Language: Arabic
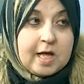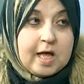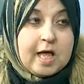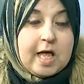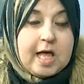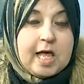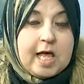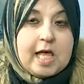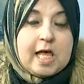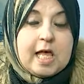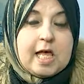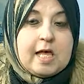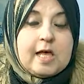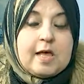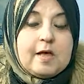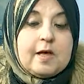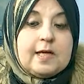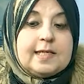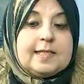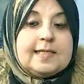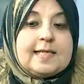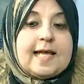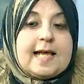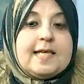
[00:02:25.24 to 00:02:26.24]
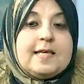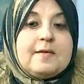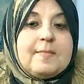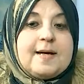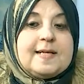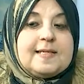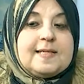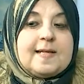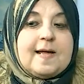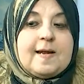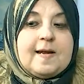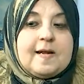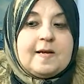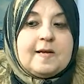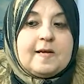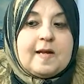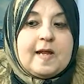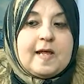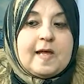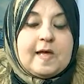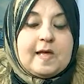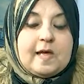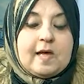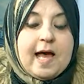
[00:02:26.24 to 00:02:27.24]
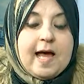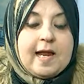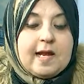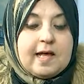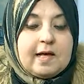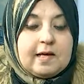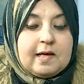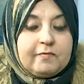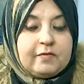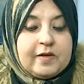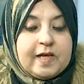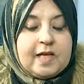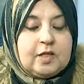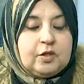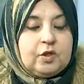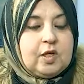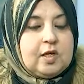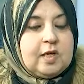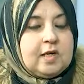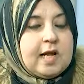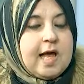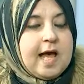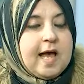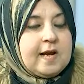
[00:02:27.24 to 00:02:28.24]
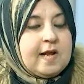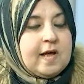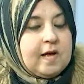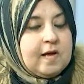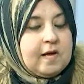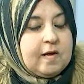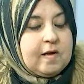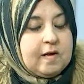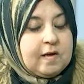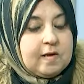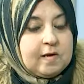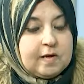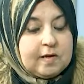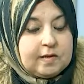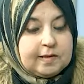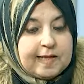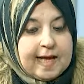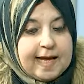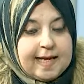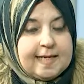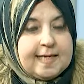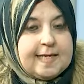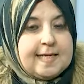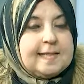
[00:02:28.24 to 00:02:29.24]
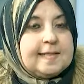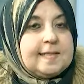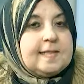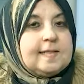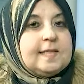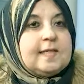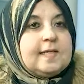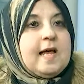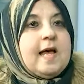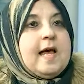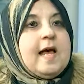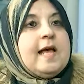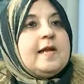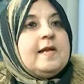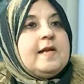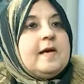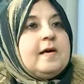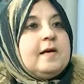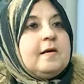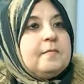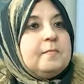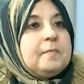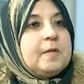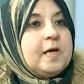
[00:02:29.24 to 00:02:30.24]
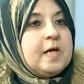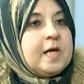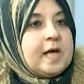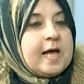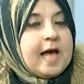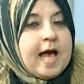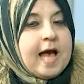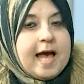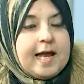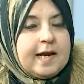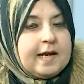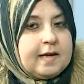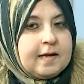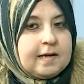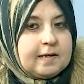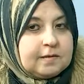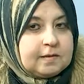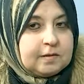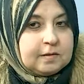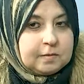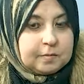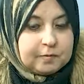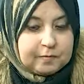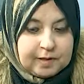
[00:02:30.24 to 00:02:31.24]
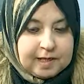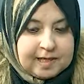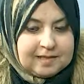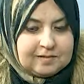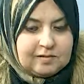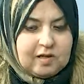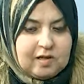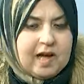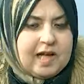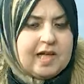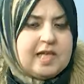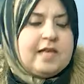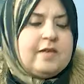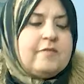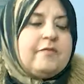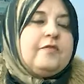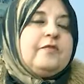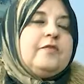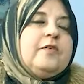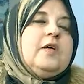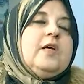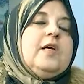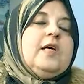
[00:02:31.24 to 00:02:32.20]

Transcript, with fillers: آه زي مثلا آه انا فاشل انا تعيس انا انا ضعيف